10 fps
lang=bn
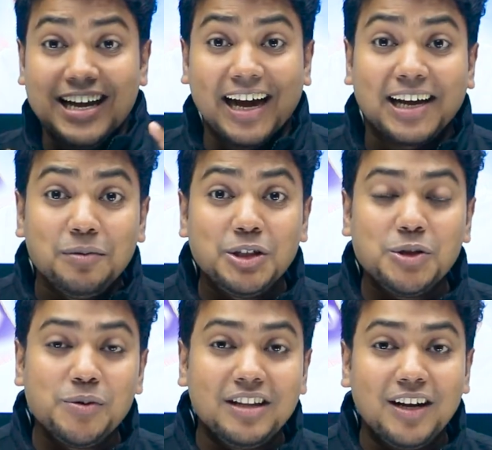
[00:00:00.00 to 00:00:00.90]
ঢাকা
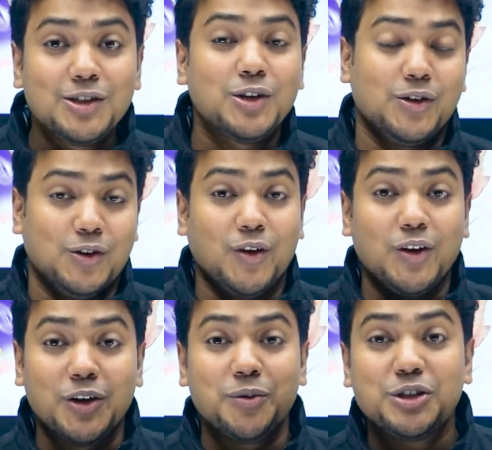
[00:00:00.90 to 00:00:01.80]
বিশ্ববিদ্যালয় সহ
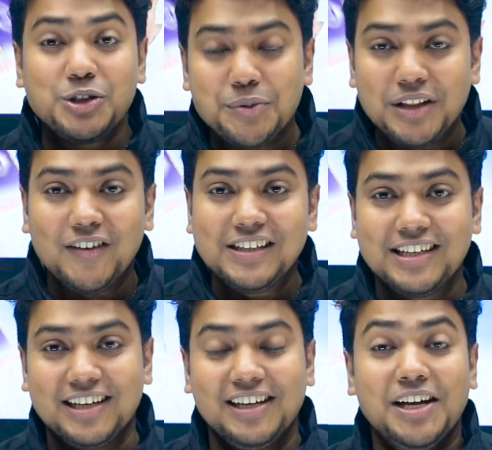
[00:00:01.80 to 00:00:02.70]
অন্যান্য বিশ্ববিদ্যালয়ে
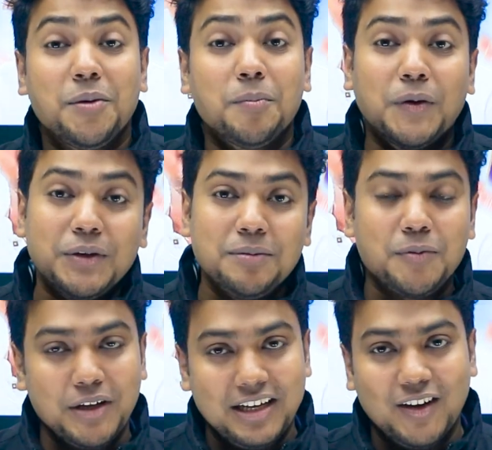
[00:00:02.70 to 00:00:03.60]
যারা ভর্তি
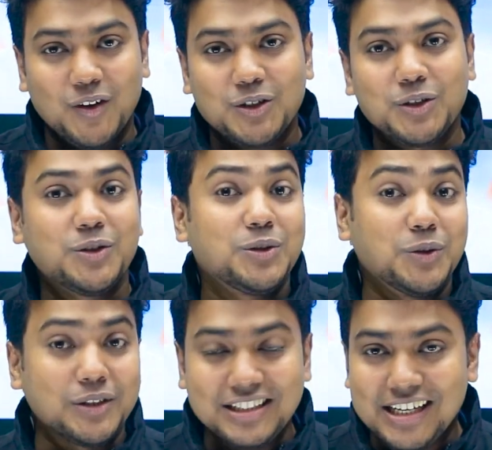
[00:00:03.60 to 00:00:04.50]
পরীক্ষায় অংশগ্রহণ
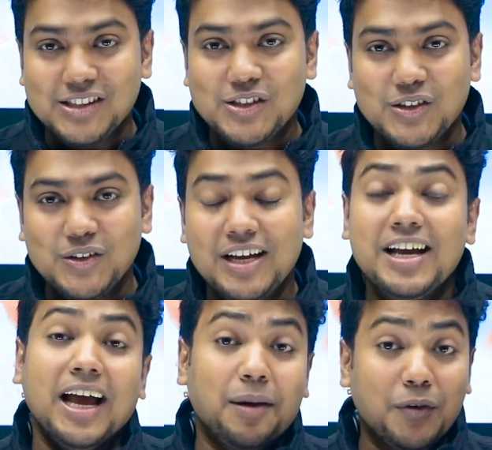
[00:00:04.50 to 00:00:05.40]
করতে যাচ্ছ
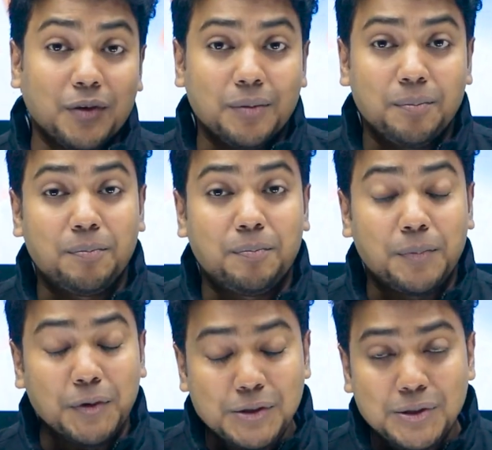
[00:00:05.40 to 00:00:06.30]
এবং
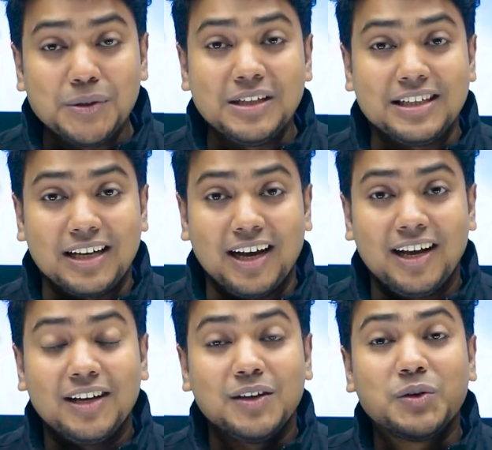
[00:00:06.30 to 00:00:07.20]
প্রস্তুতিটা
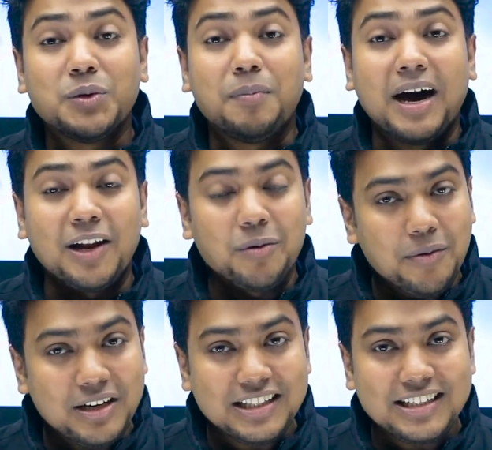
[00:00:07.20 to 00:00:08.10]
খুব
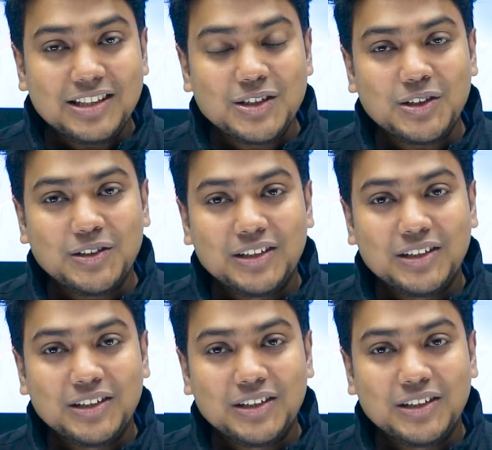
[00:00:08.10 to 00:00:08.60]
ভালোভাবে নিতে যাচ্ছ